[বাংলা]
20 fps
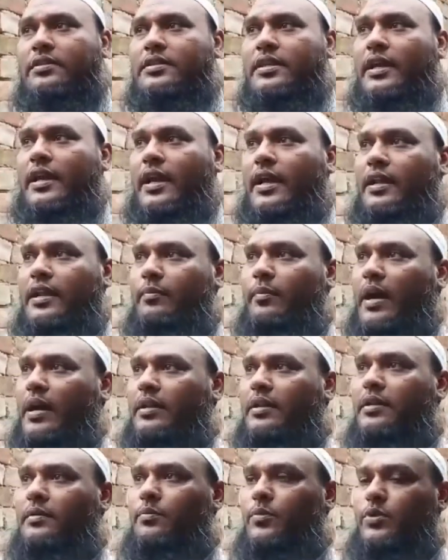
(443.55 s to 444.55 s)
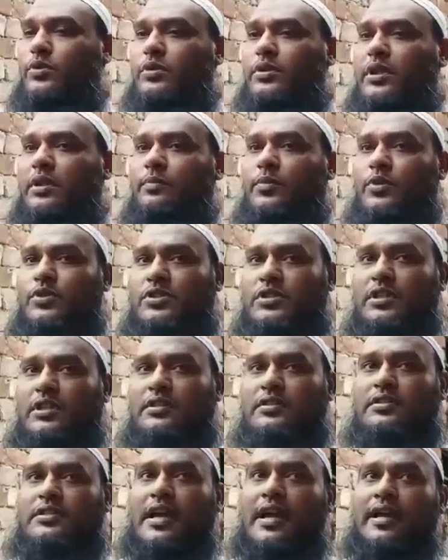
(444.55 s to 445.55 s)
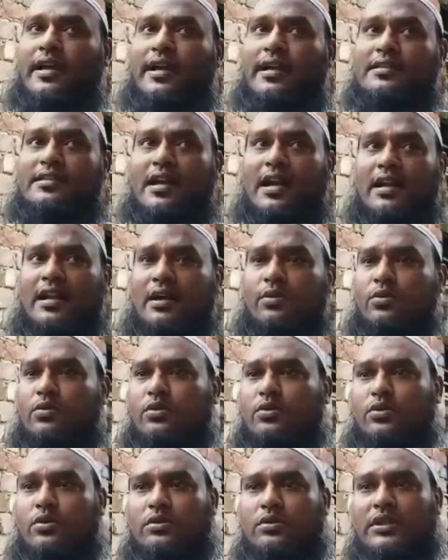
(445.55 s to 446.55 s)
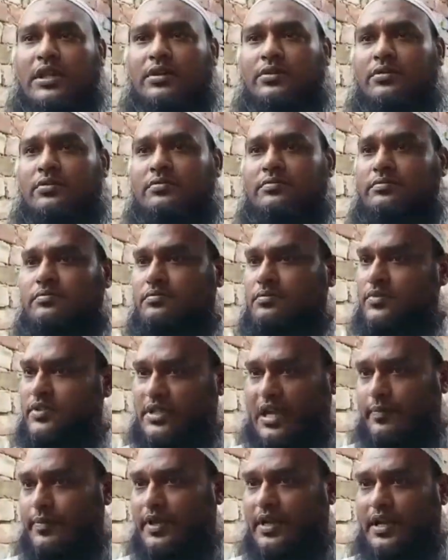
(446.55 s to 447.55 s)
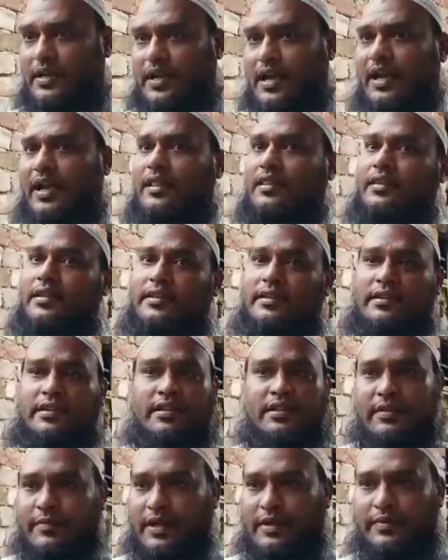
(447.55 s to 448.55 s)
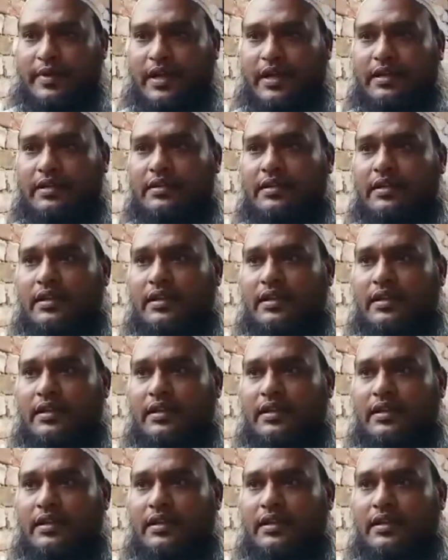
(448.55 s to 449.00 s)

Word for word: যে এখানে মাটি মন্দির মসজিদ জায়গা ছাড়া অন্য কোথাও যাবে না টাকা দিয়ে কিনে নিতে পারবে না